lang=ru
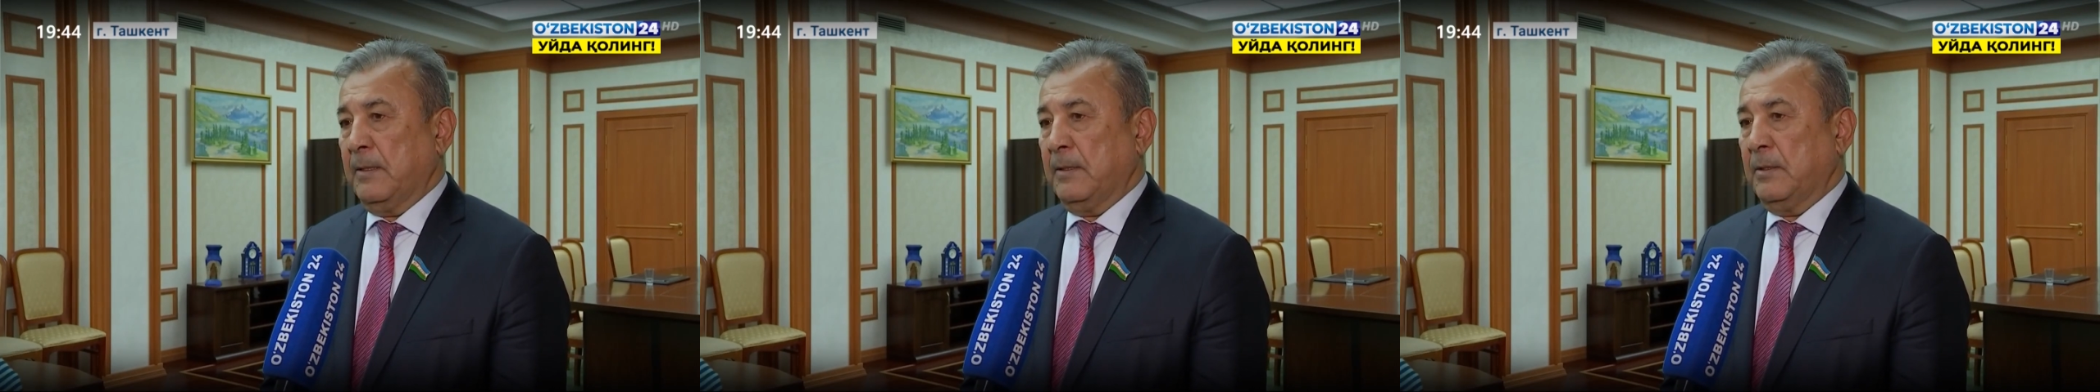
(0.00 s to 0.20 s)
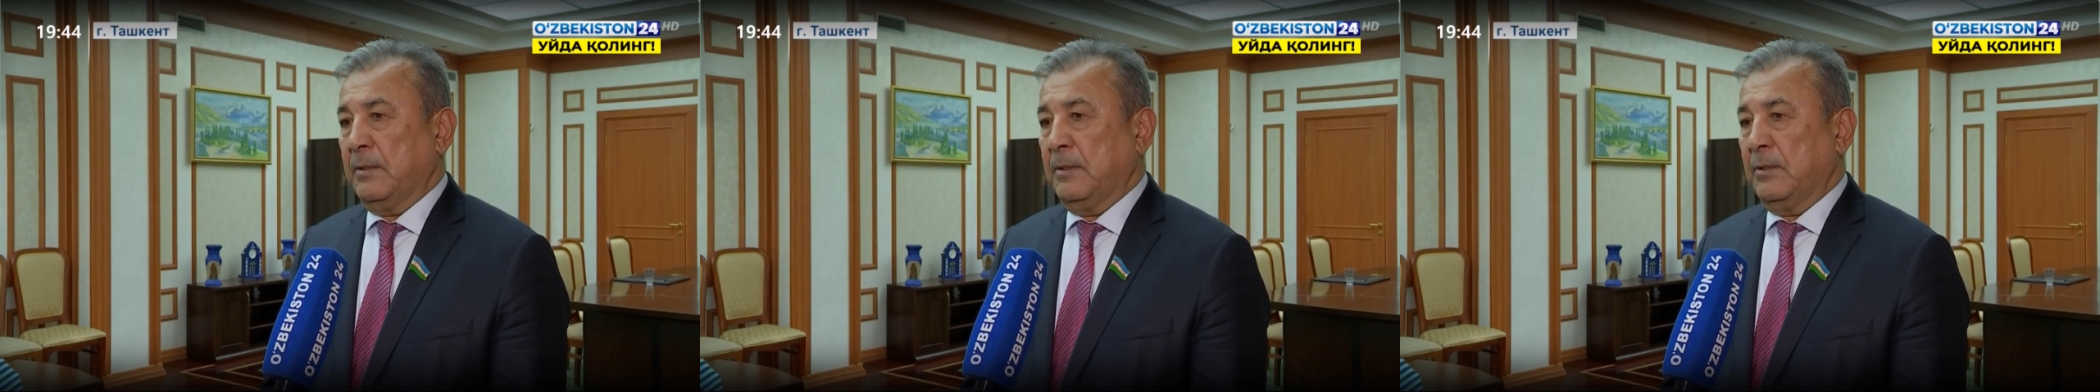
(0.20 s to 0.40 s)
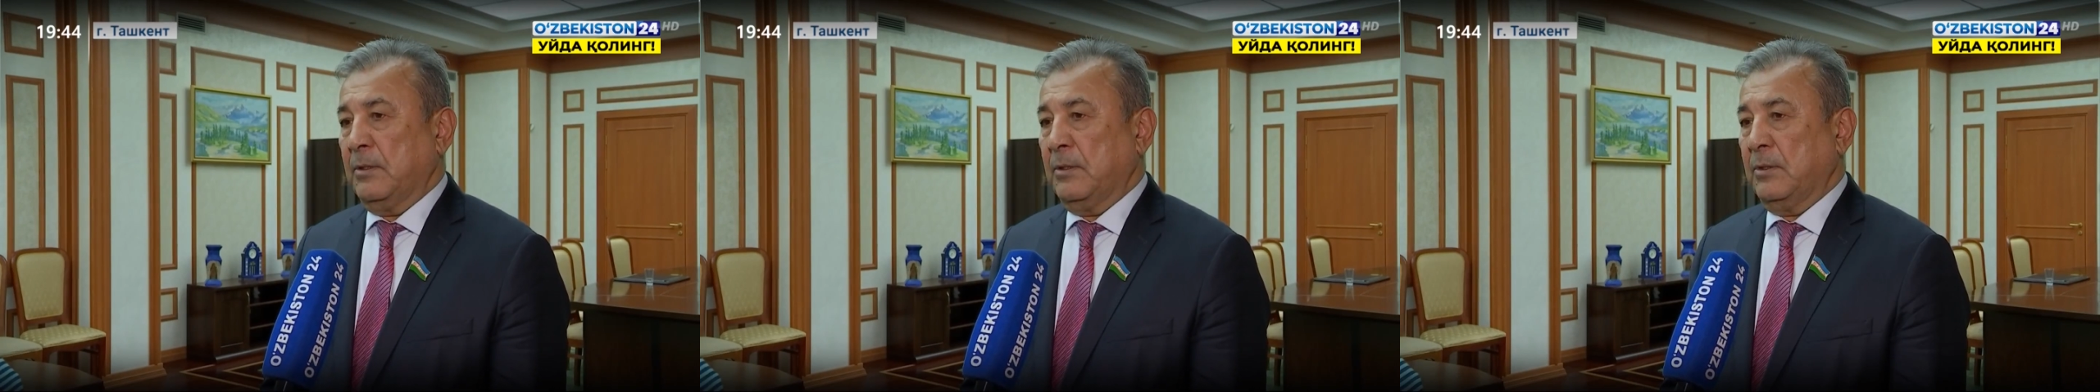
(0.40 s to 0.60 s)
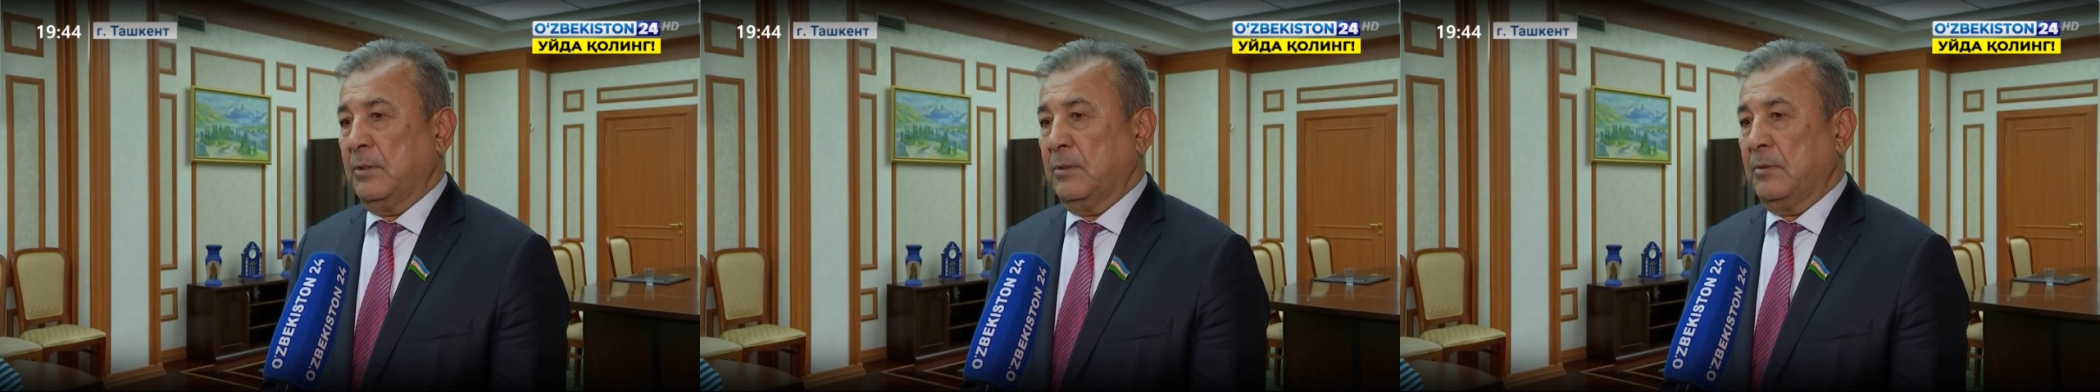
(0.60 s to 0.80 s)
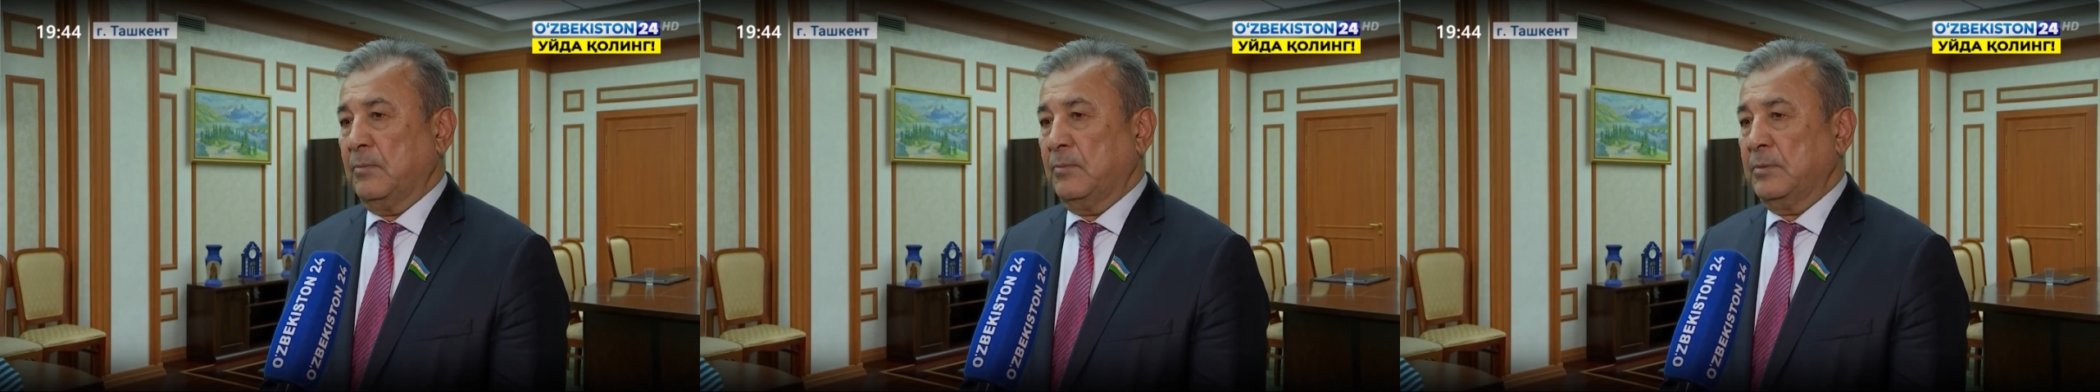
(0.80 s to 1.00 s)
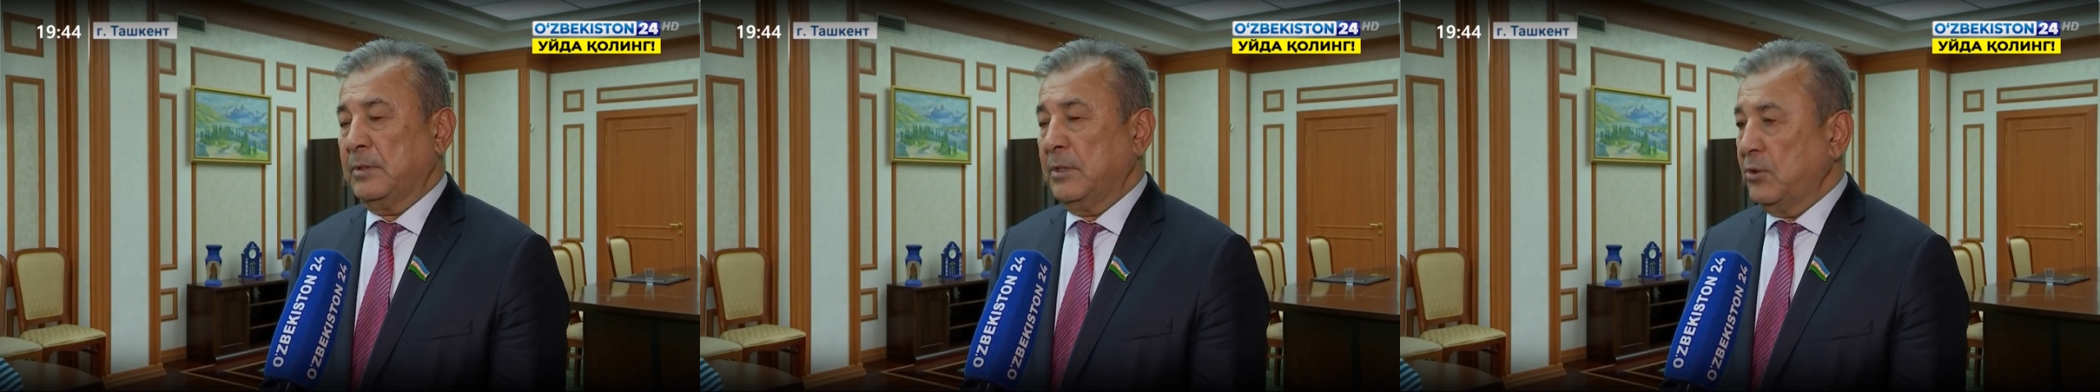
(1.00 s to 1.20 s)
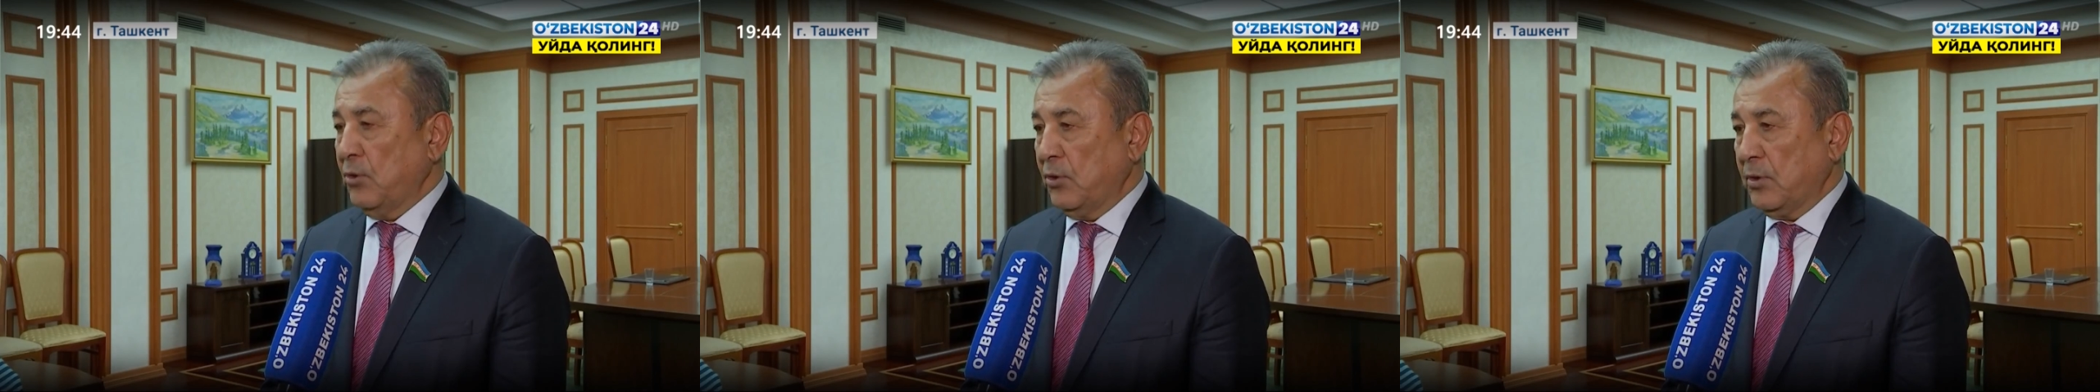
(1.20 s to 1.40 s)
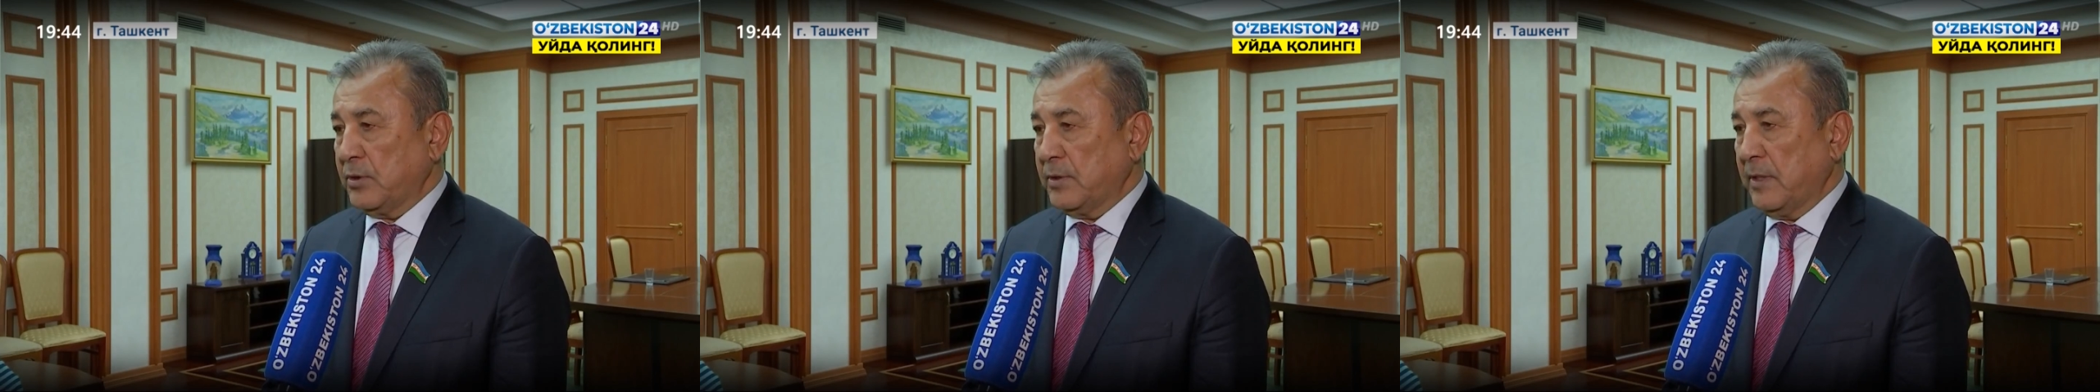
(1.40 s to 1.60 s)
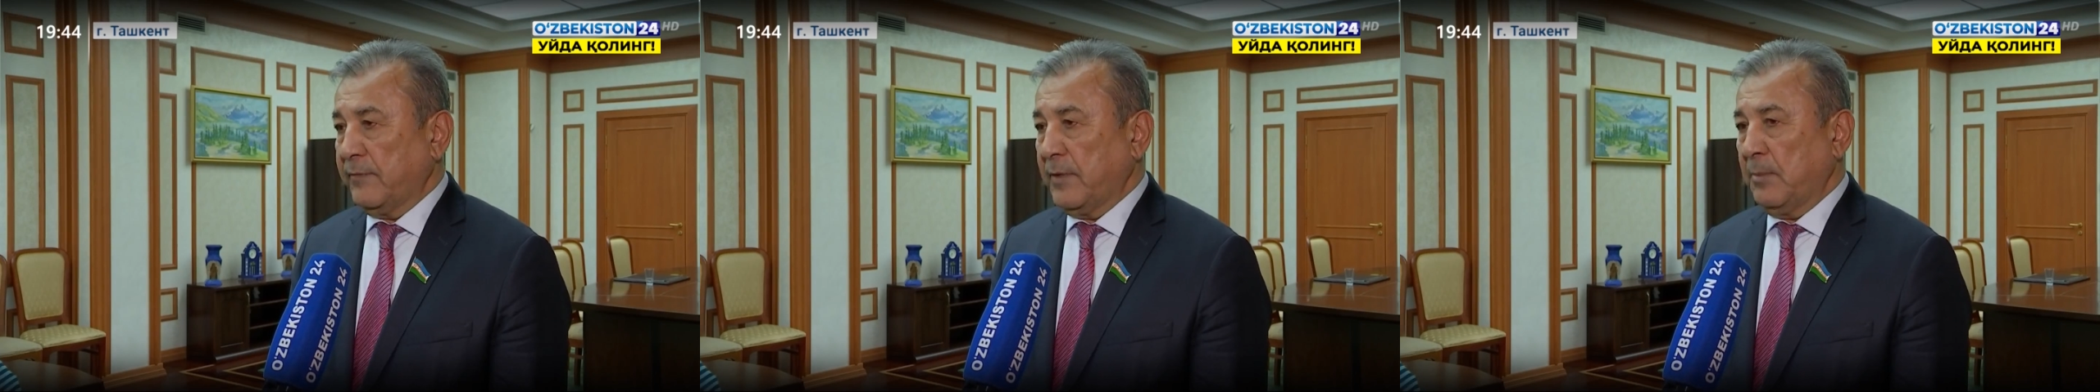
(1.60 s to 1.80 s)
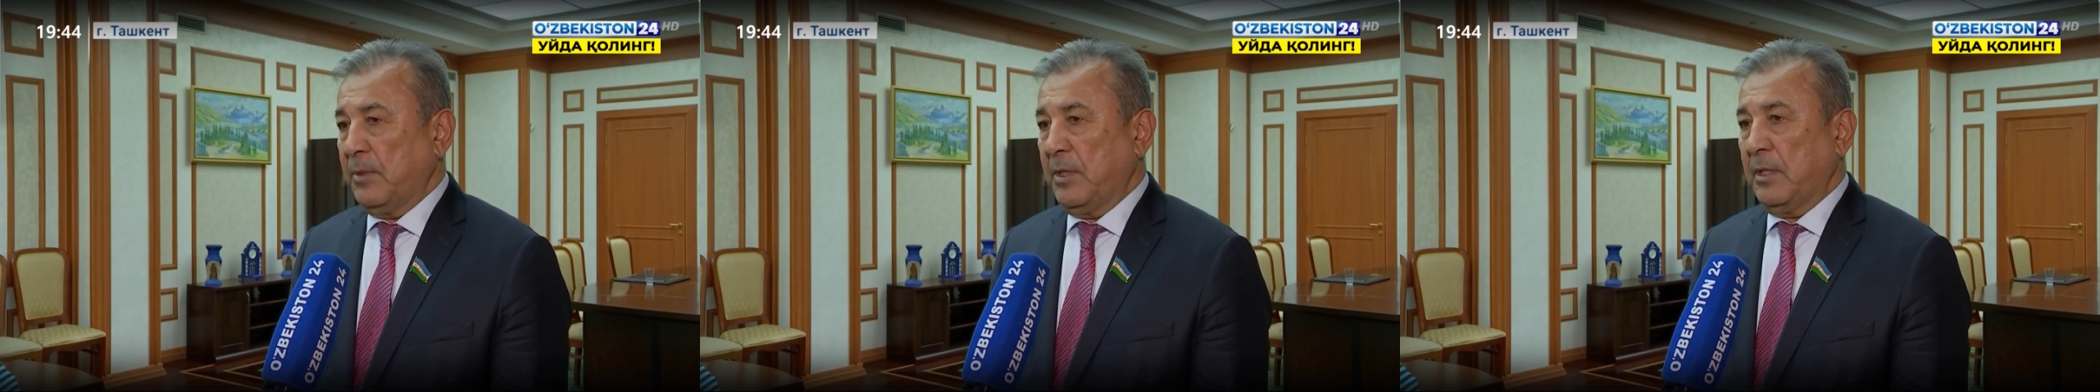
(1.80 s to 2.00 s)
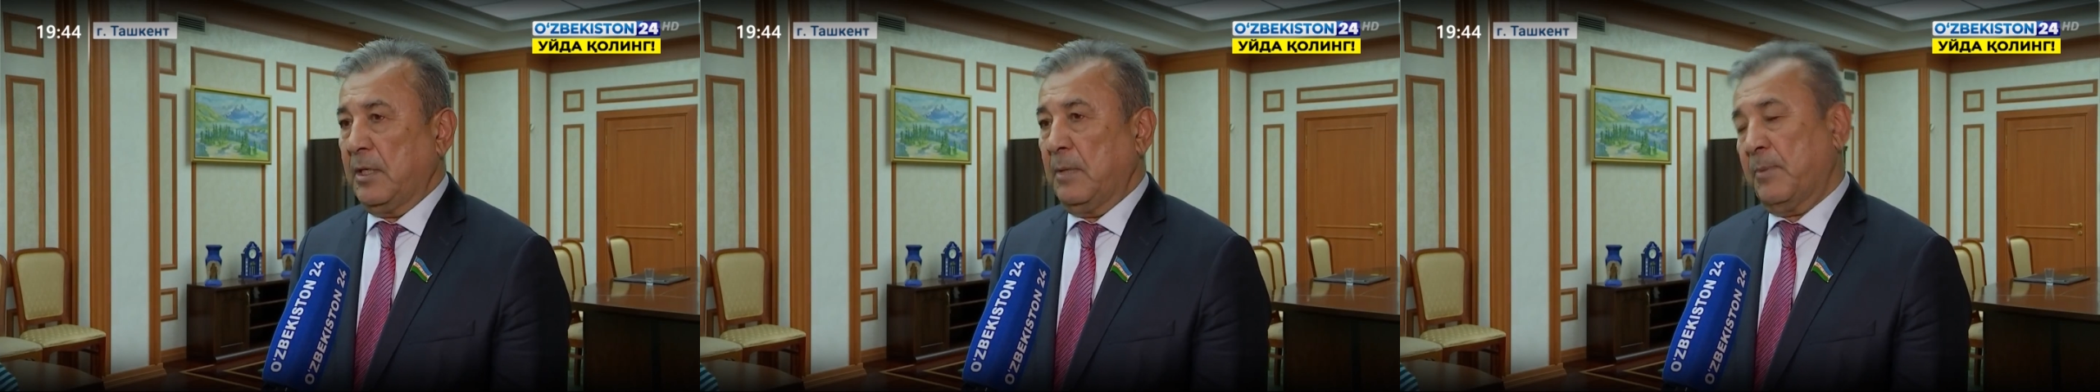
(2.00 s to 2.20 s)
э, Соединенных Штатов Америки и